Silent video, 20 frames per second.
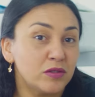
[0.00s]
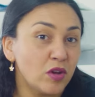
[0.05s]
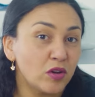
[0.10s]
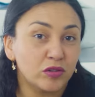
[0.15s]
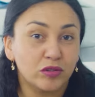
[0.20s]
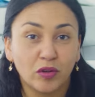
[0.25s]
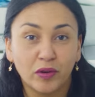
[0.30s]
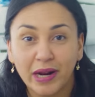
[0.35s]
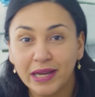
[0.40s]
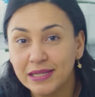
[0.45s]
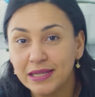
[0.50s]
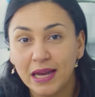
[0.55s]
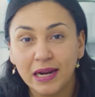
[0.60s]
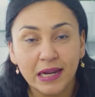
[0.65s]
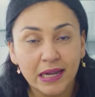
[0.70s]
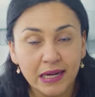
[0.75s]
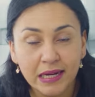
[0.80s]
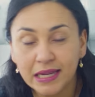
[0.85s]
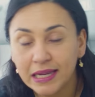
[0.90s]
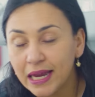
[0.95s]
doctora, esa
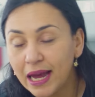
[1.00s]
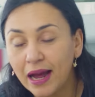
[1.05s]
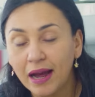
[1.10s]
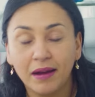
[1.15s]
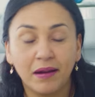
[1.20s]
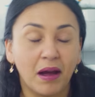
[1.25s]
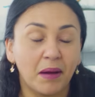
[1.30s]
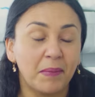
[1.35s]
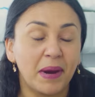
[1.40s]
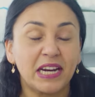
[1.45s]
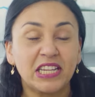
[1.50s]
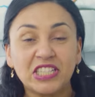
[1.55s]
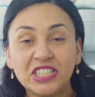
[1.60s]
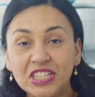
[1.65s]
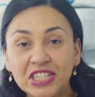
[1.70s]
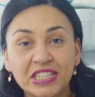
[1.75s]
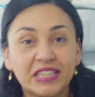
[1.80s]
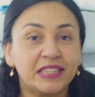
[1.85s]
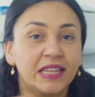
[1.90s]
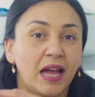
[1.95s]
línea
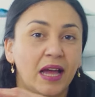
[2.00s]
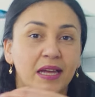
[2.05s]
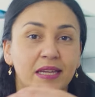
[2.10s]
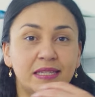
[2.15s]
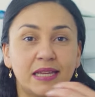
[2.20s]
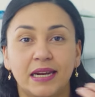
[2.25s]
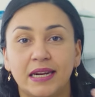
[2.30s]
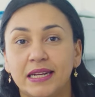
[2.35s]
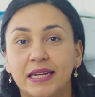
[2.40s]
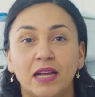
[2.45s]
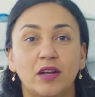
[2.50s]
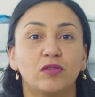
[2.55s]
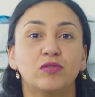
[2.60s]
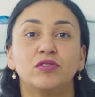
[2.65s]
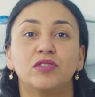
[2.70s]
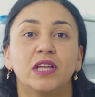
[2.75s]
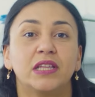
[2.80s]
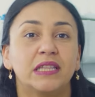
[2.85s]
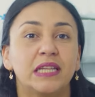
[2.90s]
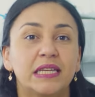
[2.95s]
amarillita, esa línea que
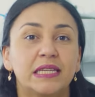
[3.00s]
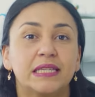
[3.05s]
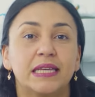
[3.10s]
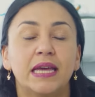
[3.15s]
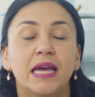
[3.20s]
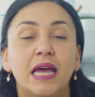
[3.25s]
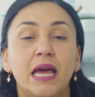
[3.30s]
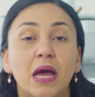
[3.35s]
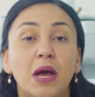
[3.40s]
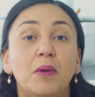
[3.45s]
usted dice,